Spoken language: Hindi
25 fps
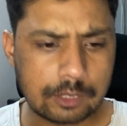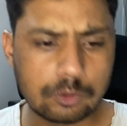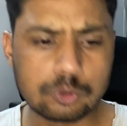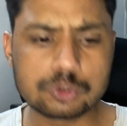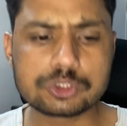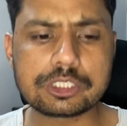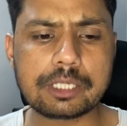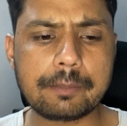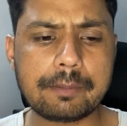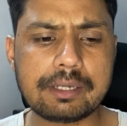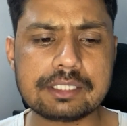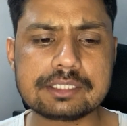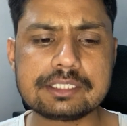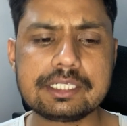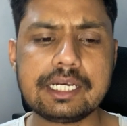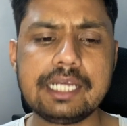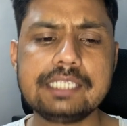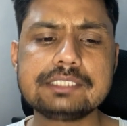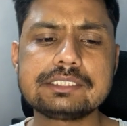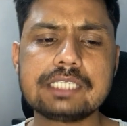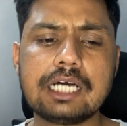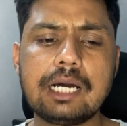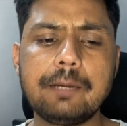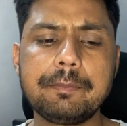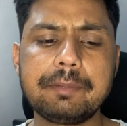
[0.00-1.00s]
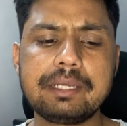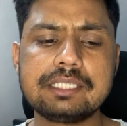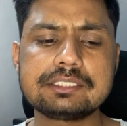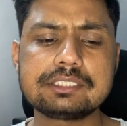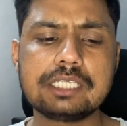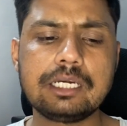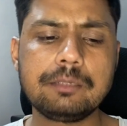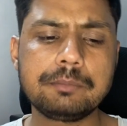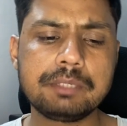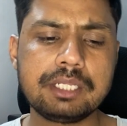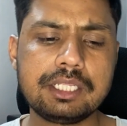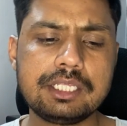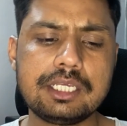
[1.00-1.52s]
उसके बाद गाइज आपके
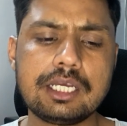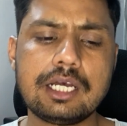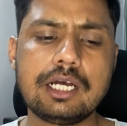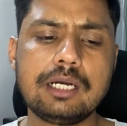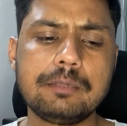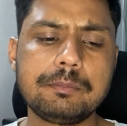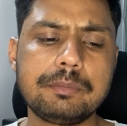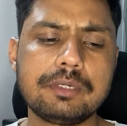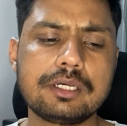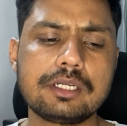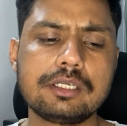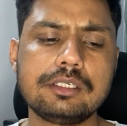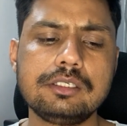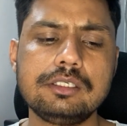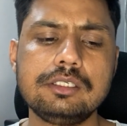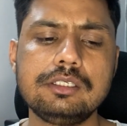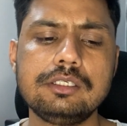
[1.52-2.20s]
सामने यहाँ पर